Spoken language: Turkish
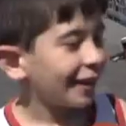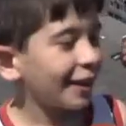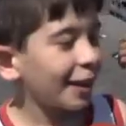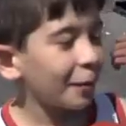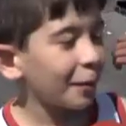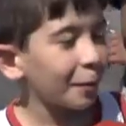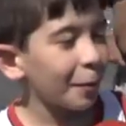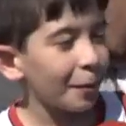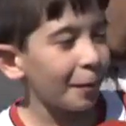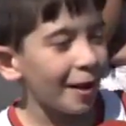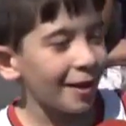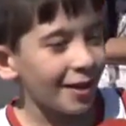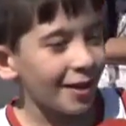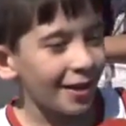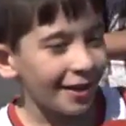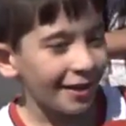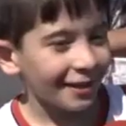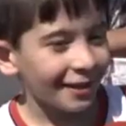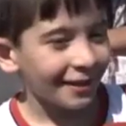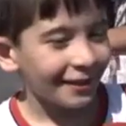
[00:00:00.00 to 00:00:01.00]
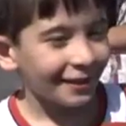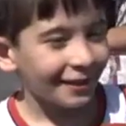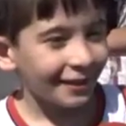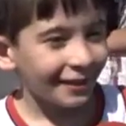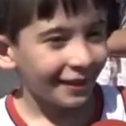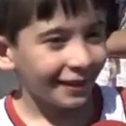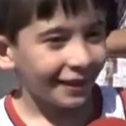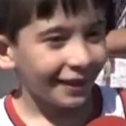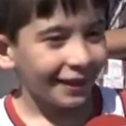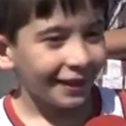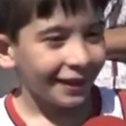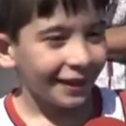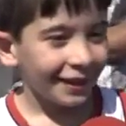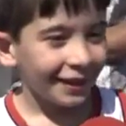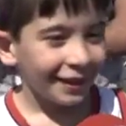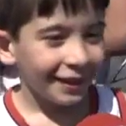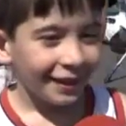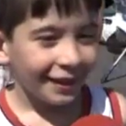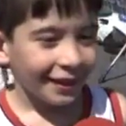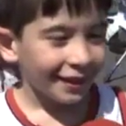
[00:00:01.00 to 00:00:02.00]
25. Kim ne kadar
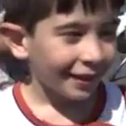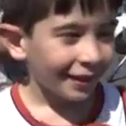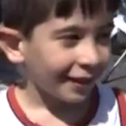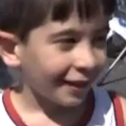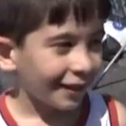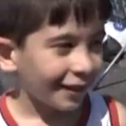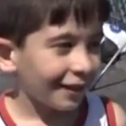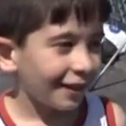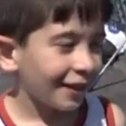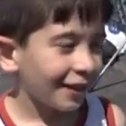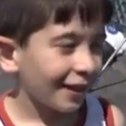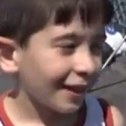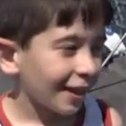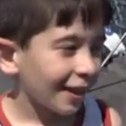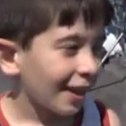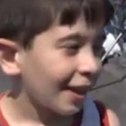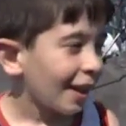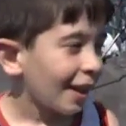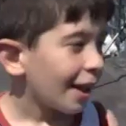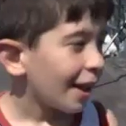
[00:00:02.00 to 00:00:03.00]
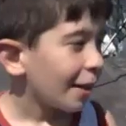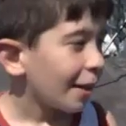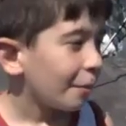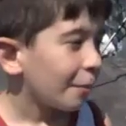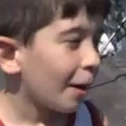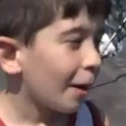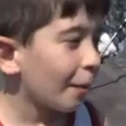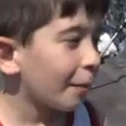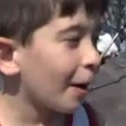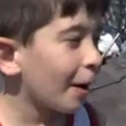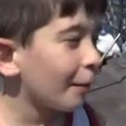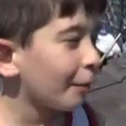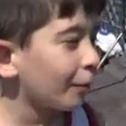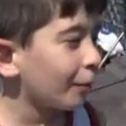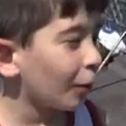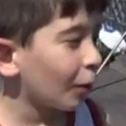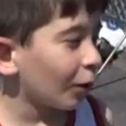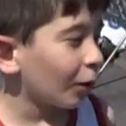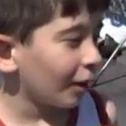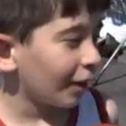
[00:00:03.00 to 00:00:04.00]
verdi? Hı. Babam
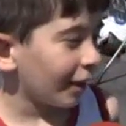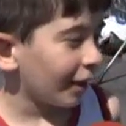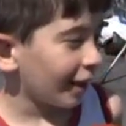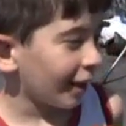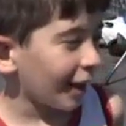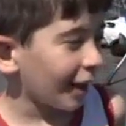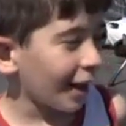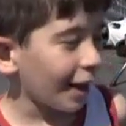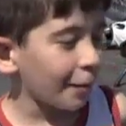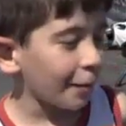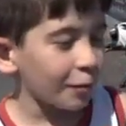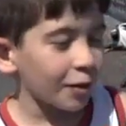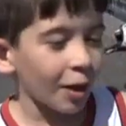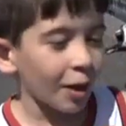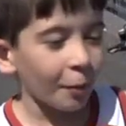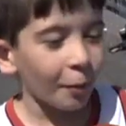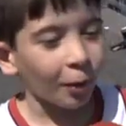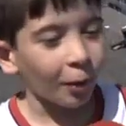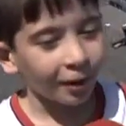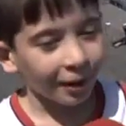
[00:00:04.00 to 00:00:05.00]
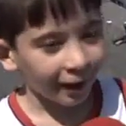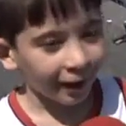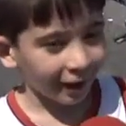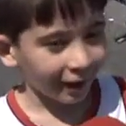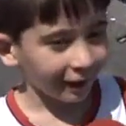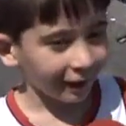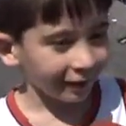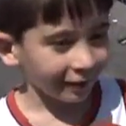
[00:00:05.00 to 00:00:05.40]
10 lira, amcam 10 lira.